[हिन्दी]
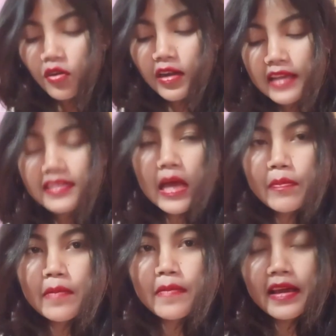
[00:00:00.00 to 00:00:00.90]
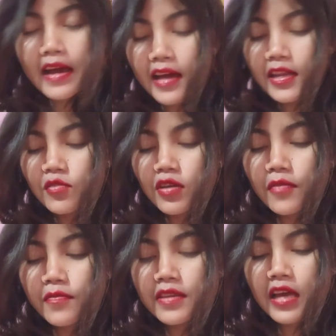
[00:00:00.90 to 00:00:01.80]
और गैस यहाँ पे मैं खा रही हूँ
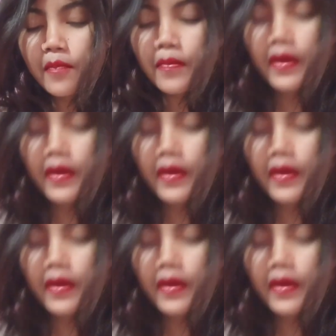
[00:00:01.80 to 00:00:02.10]
अभी यहाँ